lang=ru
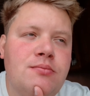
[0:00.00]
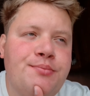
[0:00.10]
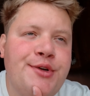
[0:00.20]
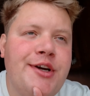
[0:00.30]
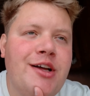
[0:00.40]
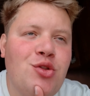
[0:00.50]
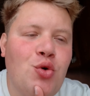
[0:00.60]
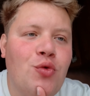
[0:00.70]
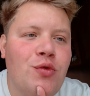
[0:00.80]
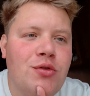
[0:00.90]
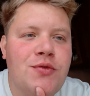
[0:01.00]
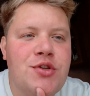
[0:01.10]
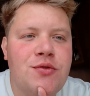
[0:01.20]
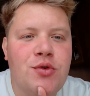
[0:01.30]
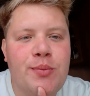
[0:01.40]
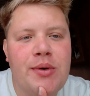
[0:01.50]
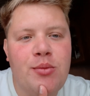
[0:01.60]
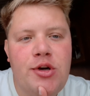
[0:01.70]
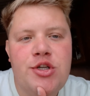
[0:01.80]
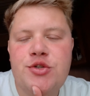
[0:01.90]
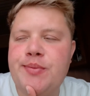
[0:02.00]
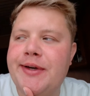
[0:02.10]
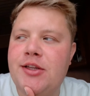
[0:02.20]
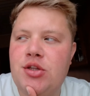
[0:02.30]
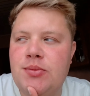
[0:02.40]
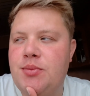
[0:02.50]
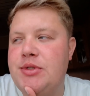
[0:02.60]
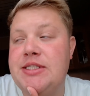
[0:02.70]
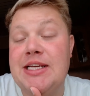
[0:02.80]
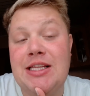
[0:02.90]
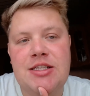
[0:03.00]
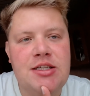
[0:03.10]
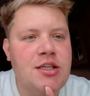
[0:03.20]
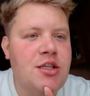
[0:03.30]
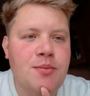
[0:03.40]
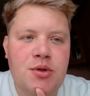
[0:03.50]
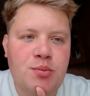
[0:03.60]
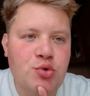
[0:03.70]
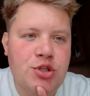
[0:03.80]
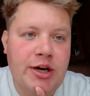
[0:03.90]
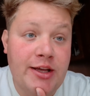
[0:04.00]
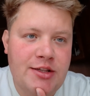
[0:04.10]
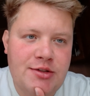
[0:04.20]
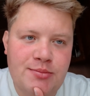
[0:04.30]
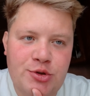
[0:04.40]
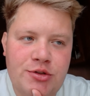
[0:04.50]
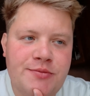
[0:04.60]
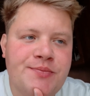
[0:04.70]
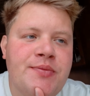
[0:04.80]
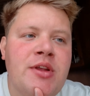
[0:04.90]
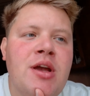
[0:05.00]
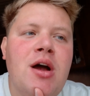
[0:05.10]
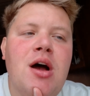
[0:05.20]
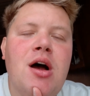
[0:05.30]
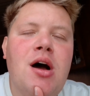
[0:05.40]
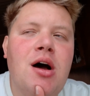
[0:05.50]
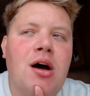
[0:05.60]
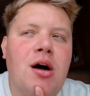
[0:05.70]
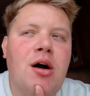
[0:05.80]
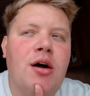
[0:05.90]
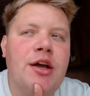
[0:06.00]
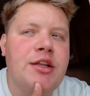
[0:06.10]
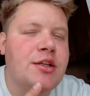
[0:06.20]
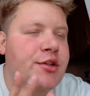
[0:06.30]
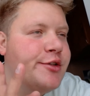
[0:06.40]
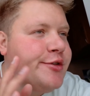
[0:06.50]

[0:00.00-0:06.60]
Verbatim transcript: приготовлю всего побольше, поэтому обязательно не пропускайте мой а, этот